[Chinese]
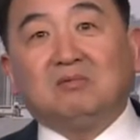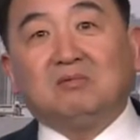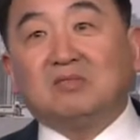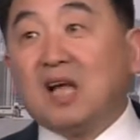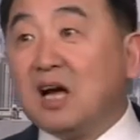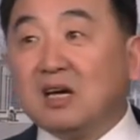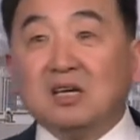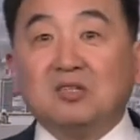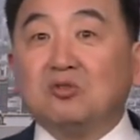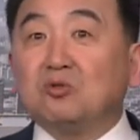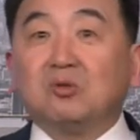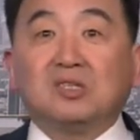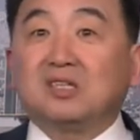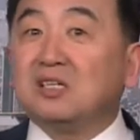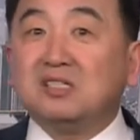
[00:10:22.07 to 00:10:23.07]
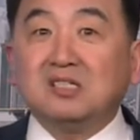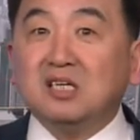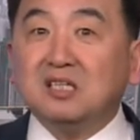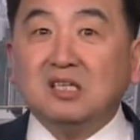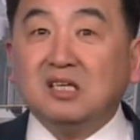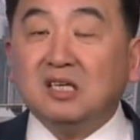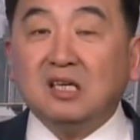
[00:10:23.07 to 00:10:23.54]
他可以做的跟
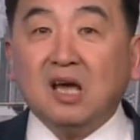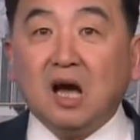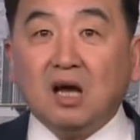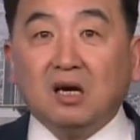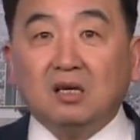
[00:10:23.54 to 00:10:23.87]
真的一样，